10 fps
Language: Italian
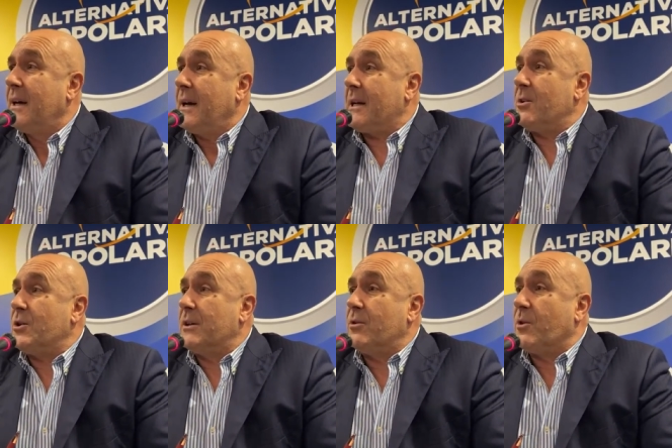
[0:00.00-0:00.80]
E io gli
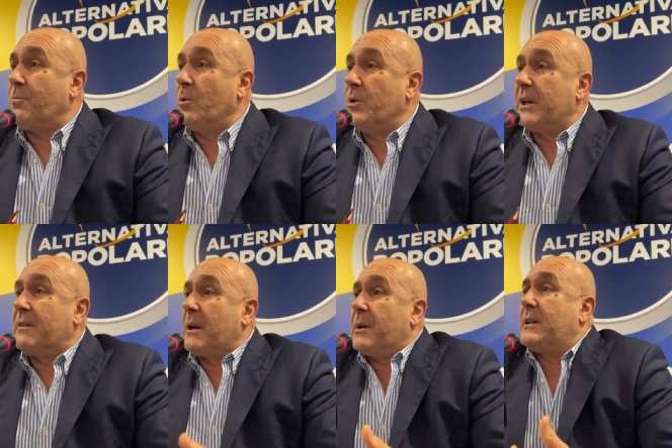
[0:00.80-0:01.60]
devo rispondere,
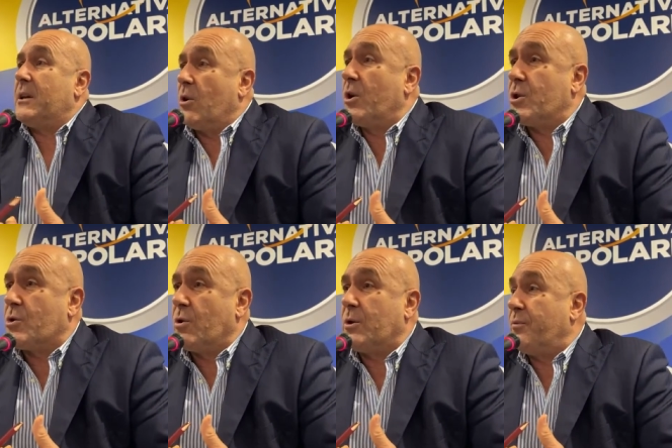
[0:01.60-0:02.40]
veramente io oggi
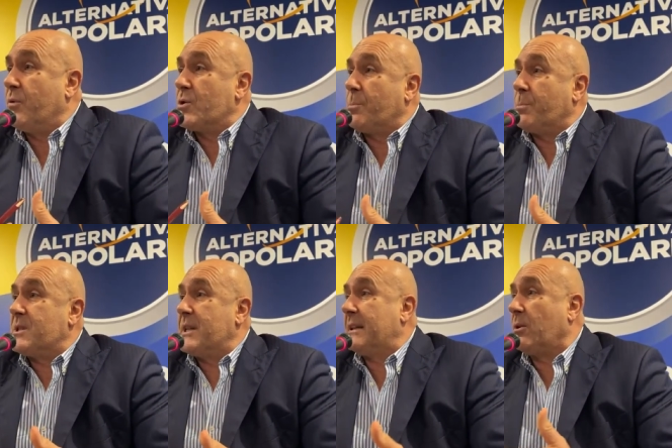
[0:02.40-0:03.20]
sono tifoso, il
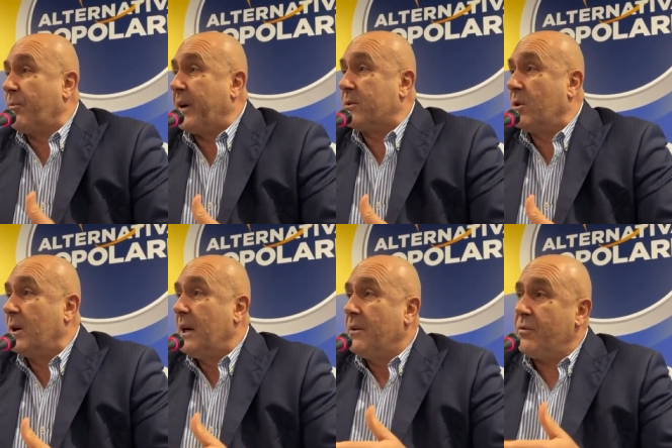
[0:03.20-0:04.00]
presidente l'ho
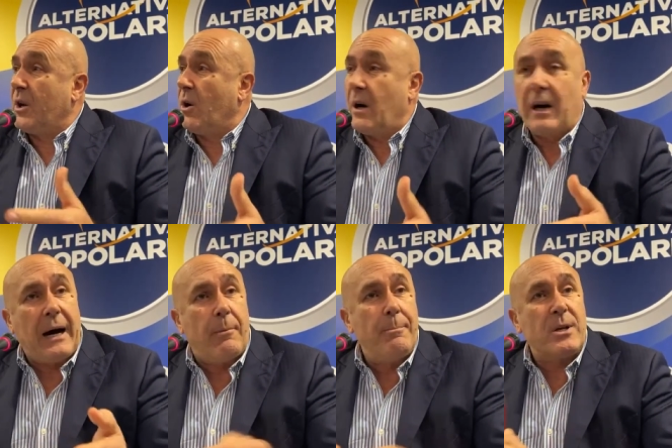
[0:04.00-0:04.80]
fatto fino
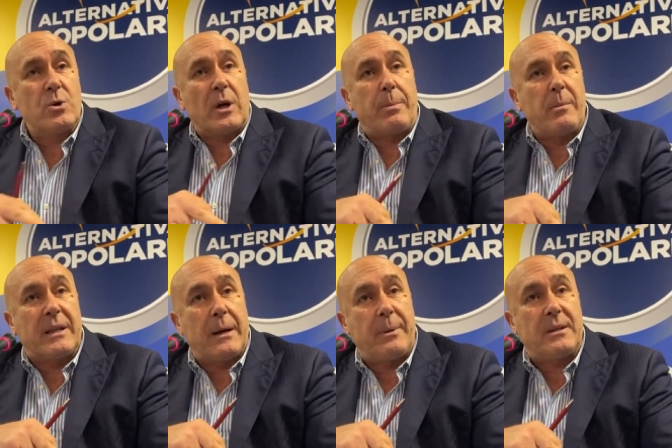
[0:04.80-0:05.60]
a mezz'ora prima
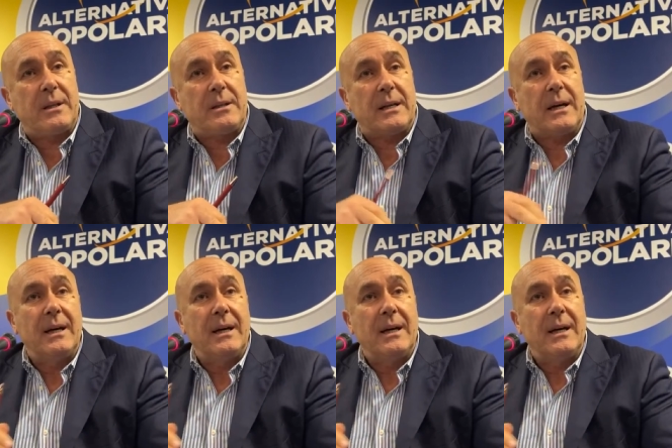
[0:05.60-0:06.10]
della partita.